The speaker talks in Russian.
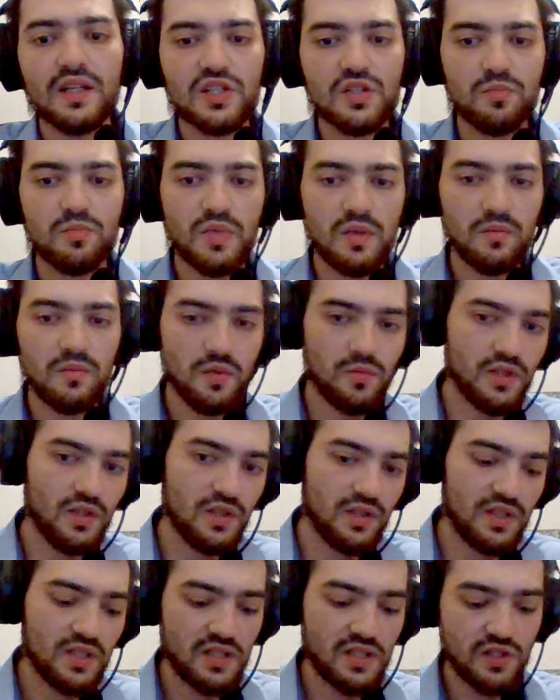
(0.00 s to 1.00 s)
Также
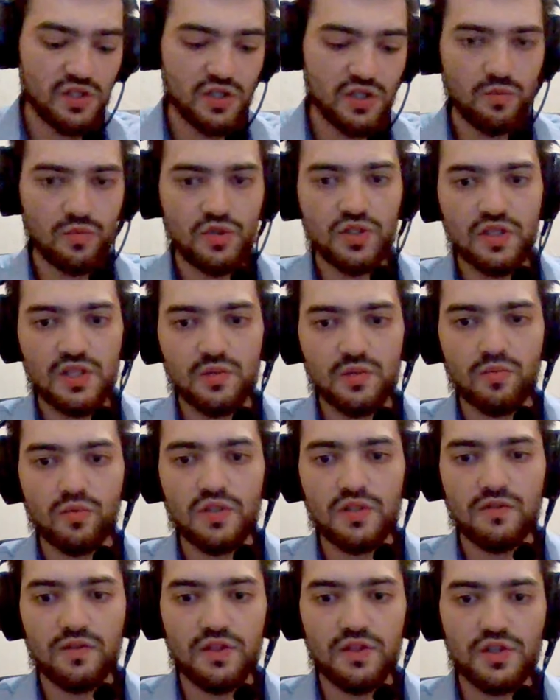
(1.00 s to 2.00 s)
помимо testng можно
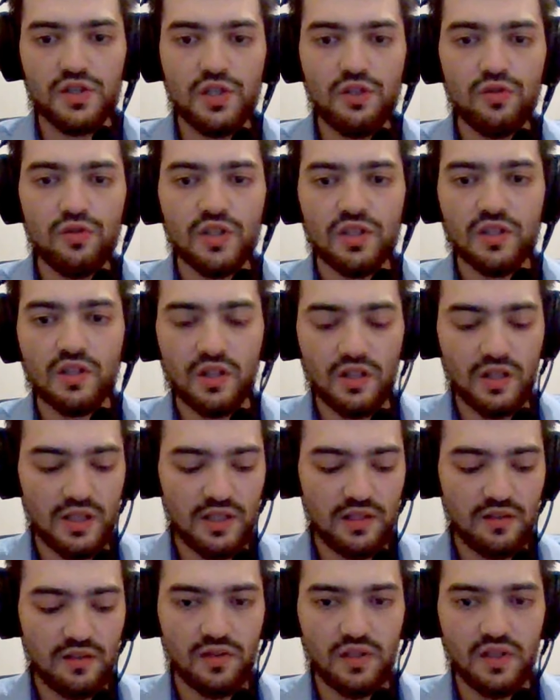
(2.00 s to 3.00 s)
использовать JUnit,
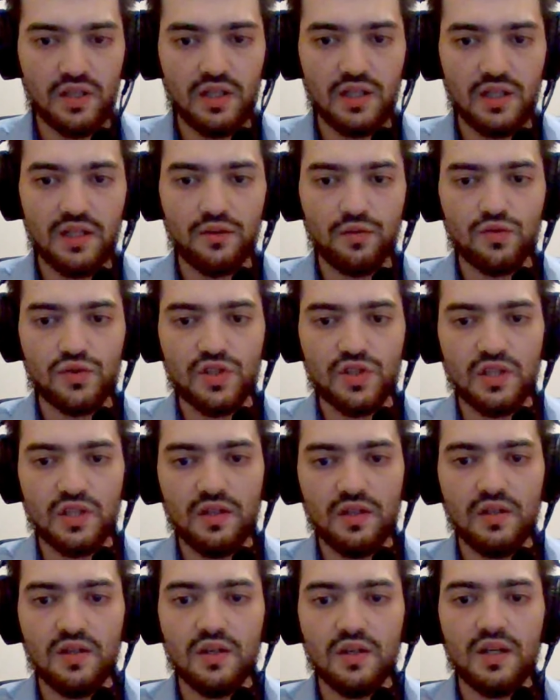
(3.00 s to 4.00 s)
для этого
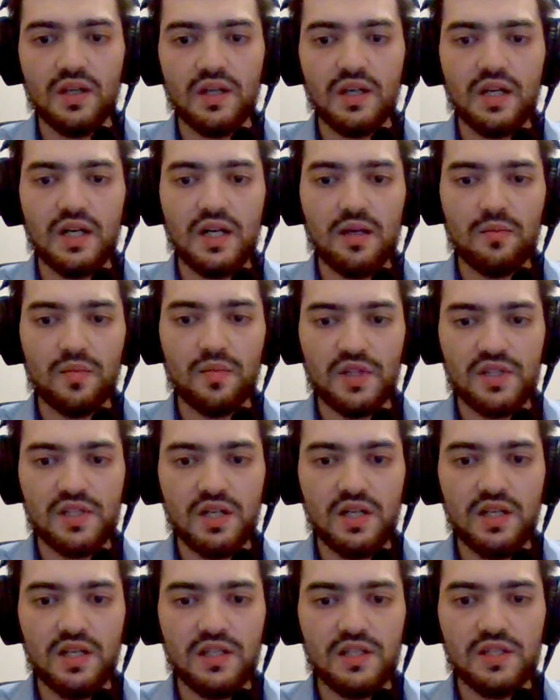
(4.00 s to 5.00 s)
нужно
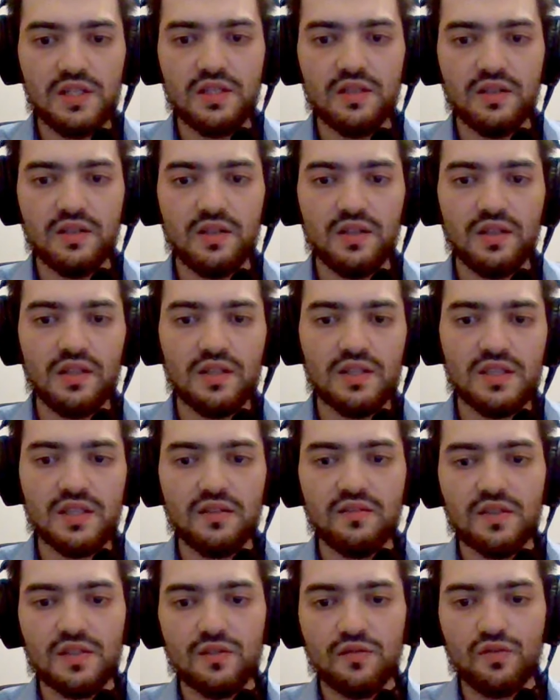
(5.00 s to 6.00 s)
определить а,
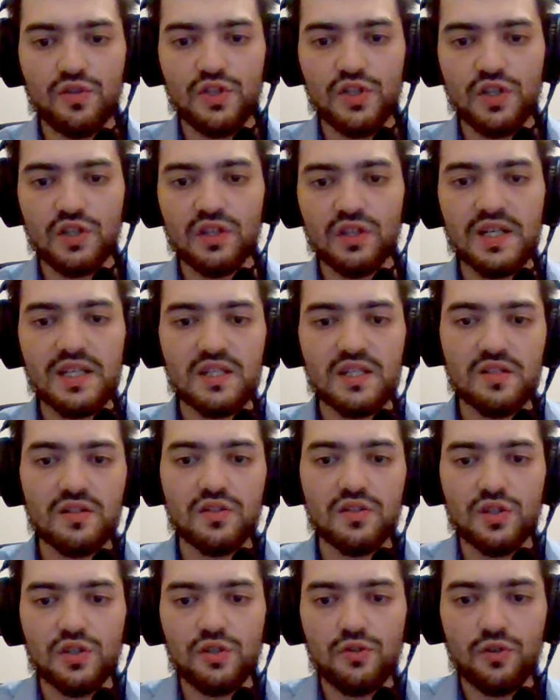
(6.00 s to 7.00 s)
соответствующий
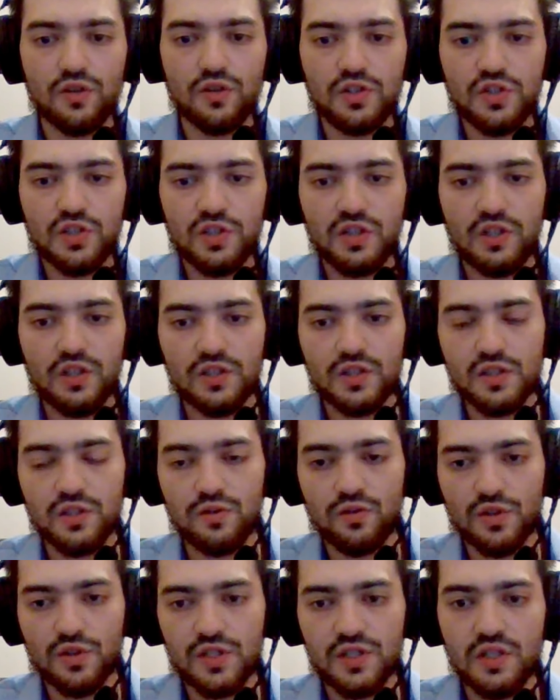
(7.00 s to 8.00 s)
класс JUnit 4
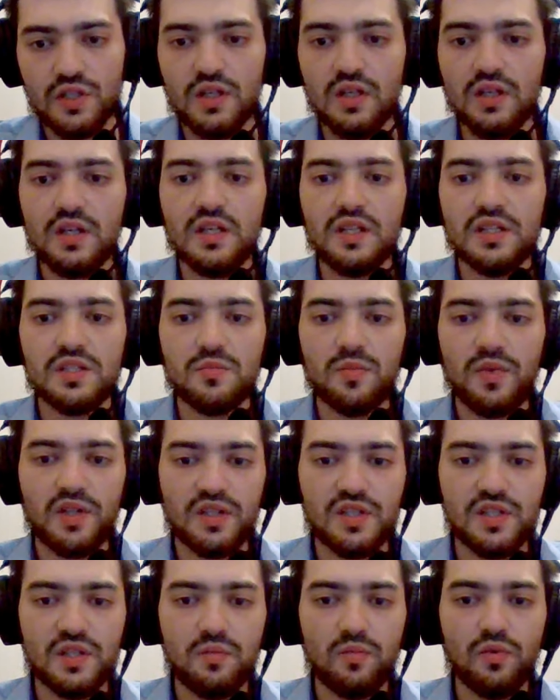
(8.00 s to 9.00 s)
Citrus
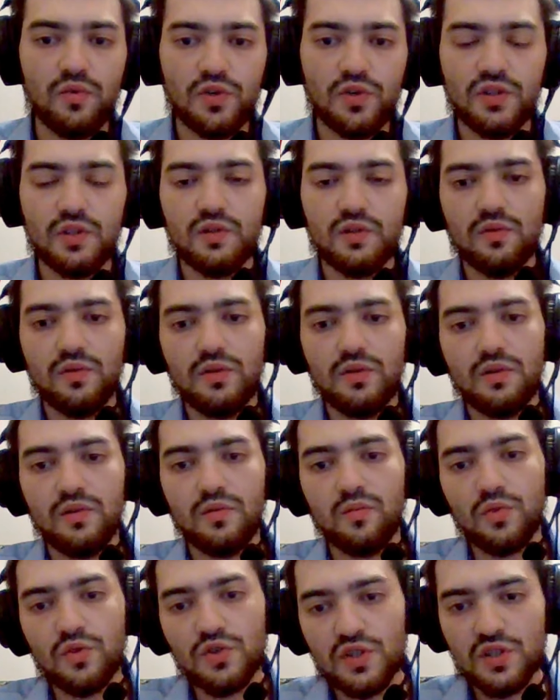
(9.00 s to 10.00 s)
Spring Support.
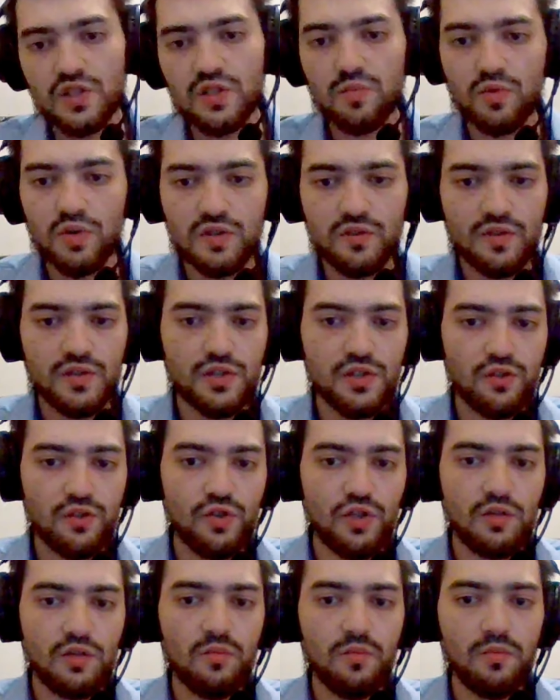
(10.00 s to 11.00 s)
Э, можно использовать
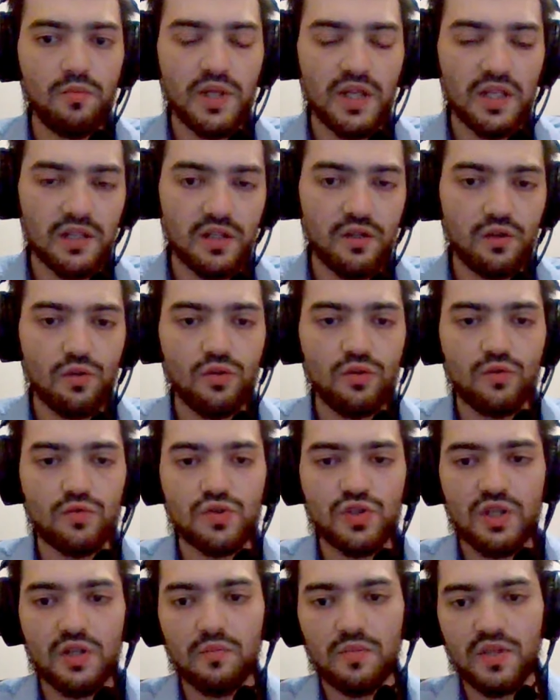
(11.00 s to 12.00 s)
JUnit 5, но
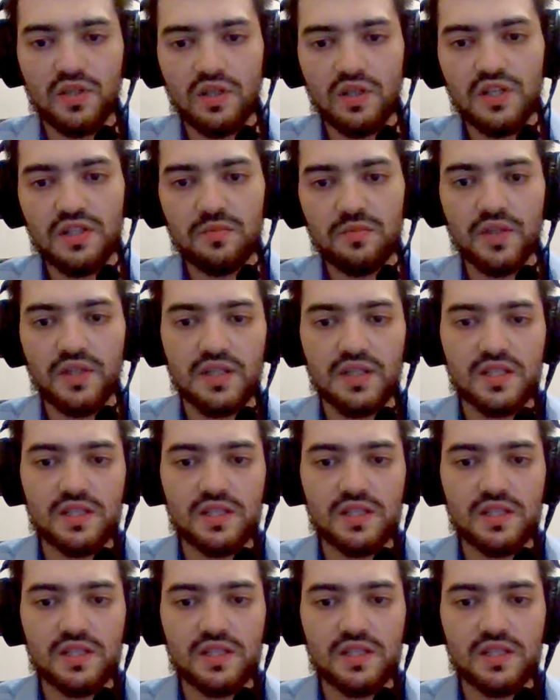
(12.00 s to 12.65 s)
нужно определить